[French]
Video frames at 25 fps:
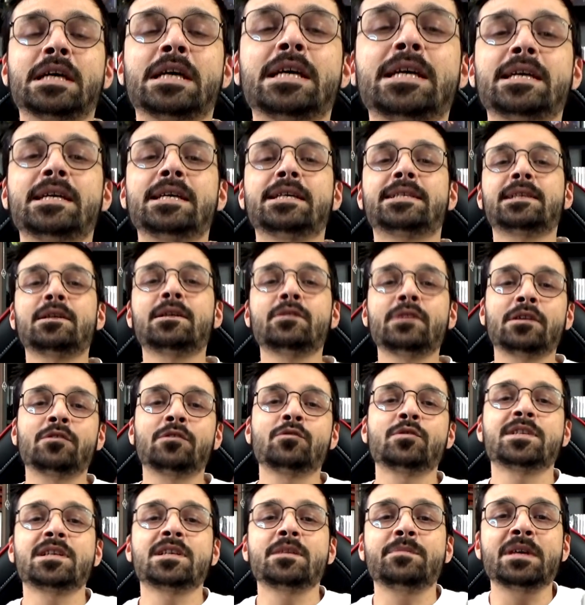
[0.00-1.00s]
Hey, salut à
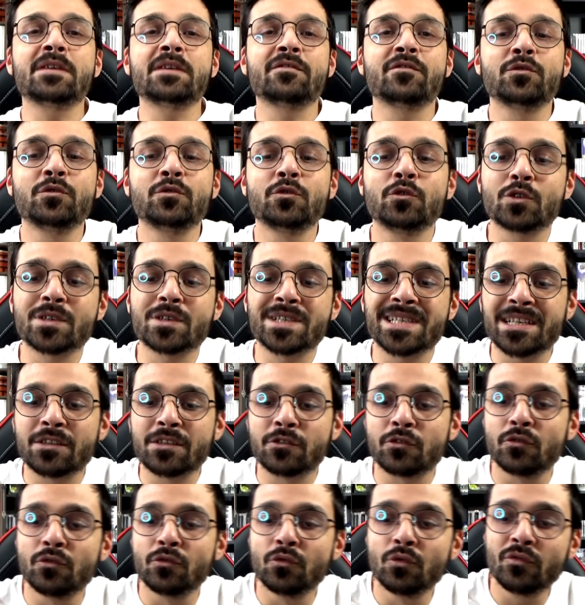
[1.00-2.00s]
tous et bienvenue dans
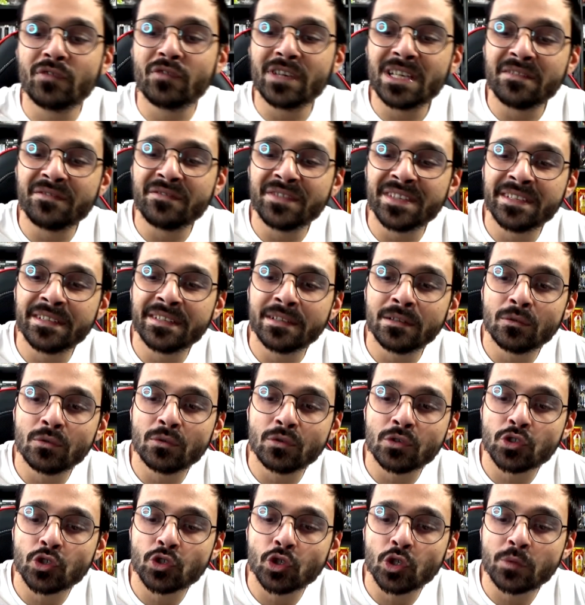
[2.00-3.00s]
cette nouvelle
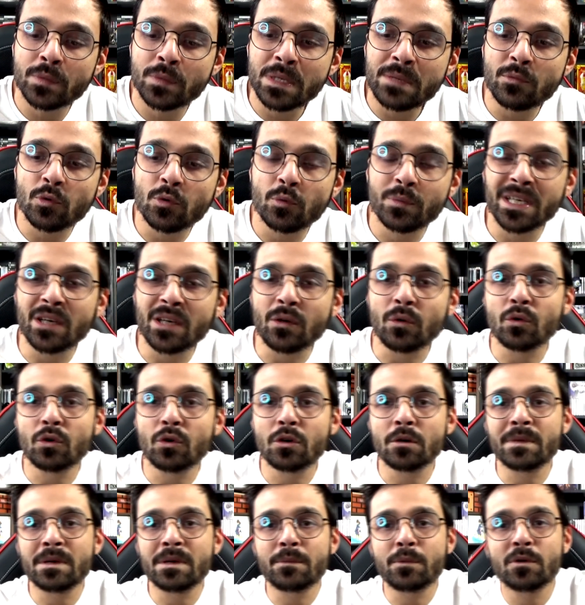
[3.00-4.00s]
vidéo. Je remets mon micro
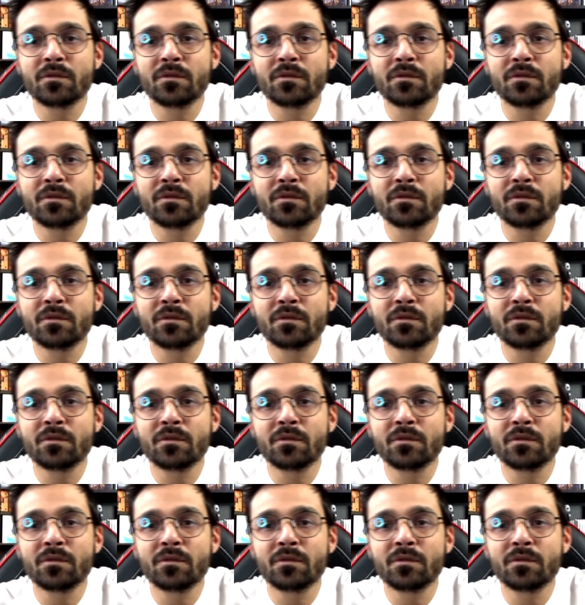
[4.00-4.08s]
comme un